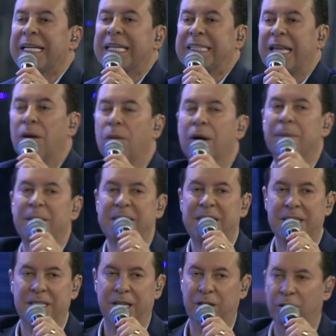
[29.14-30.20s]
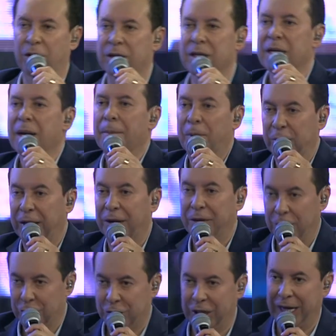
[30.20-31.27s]
Que te devuelvas al Señor. Porque
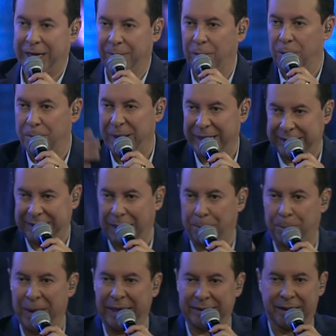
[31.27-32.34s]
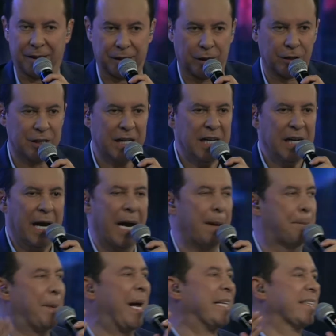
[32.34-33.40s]
Dios quiere volverte al plan de Dios.
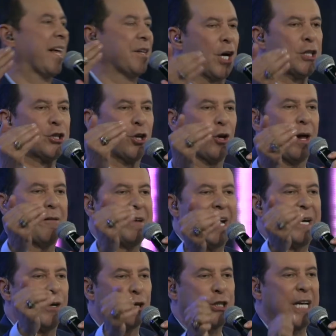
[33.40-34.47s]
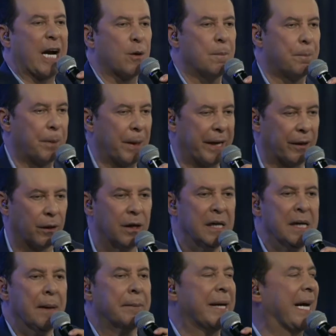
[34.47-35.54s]
El plan de Dios todavía no se ha cumplido.
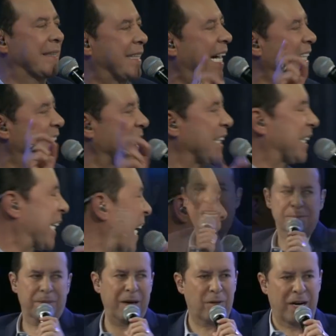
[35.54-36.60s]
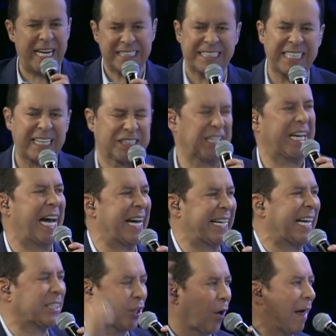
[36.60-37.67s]
Mientras estés vivo en esta
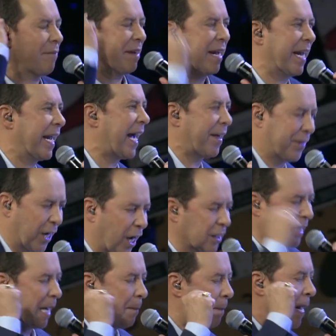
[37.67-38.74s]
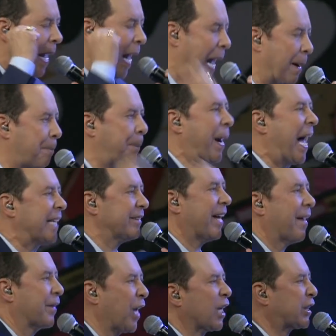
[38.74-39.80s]
tierra, todavía Dios, el plan
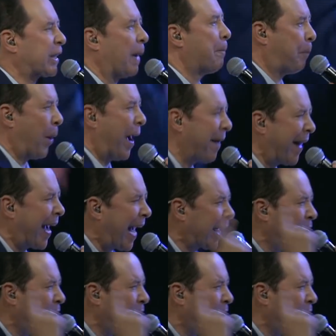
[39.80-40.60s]
de Dios se puede